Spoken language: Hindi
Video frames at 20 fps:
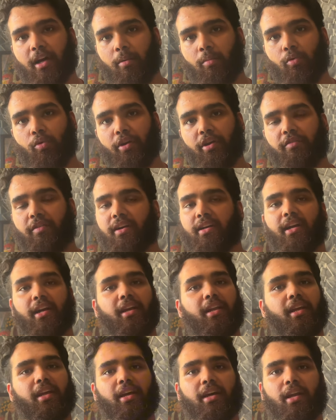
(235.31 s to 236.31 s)
कम होगी
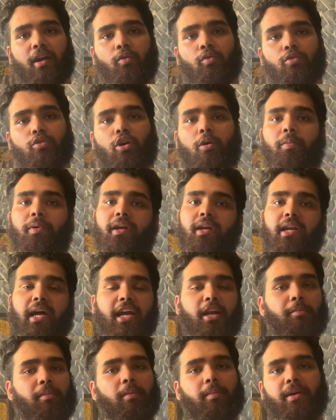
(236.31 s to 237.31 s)
130 के अराउंड तो आपकी
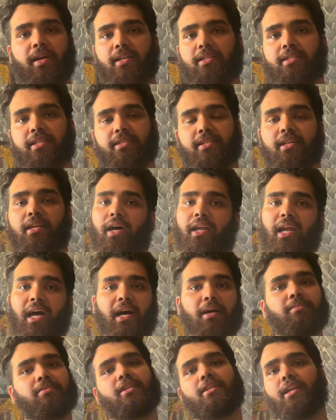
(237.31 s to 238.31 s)
डाइट में भी अच्छे से
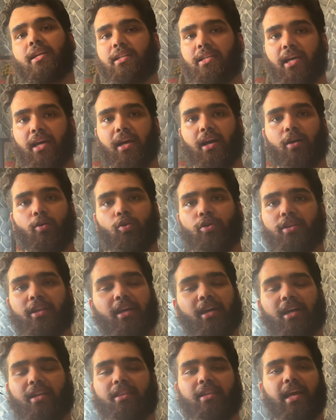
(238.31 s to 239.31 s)
आराम से डल जाएगा कोई
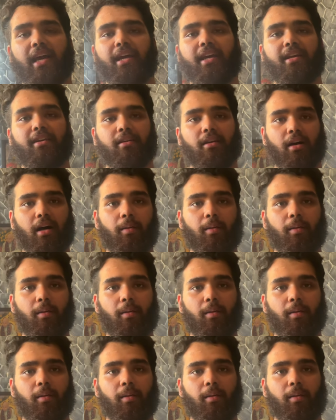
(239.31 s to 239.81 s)
दिक्कत नहीं आएगी